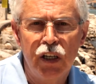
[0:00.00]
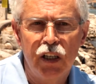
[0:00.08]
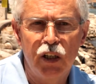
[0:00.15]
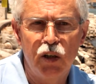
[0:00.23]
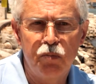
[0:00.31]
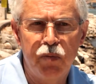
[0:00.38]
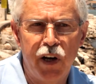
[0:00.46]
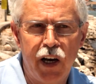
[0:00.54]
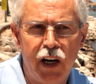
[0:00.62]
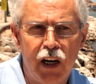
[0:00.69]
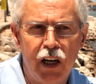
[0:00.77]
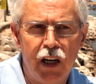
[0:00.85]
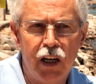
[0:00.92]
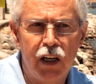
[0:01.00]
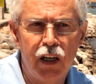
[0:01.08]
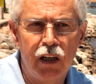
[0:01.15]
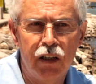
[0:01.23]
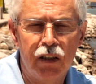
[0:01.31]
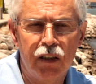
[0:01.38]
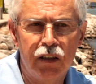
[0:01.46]
eh,
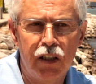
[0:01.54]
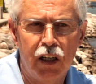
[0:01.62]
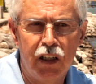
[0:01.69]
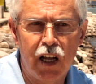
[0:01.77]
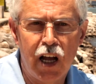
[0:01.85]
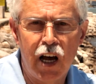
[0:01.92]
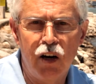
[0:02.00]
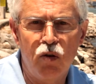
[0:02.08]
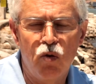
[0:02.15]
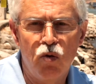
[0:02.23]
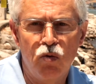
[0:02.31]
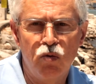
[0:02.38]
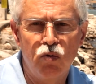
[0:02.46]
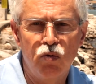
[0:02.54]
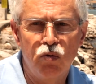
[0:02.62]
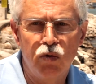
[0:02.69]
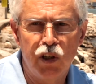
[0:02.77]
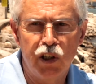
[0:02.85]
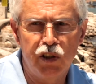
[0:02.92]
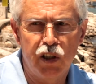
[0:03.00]
para tratar com as,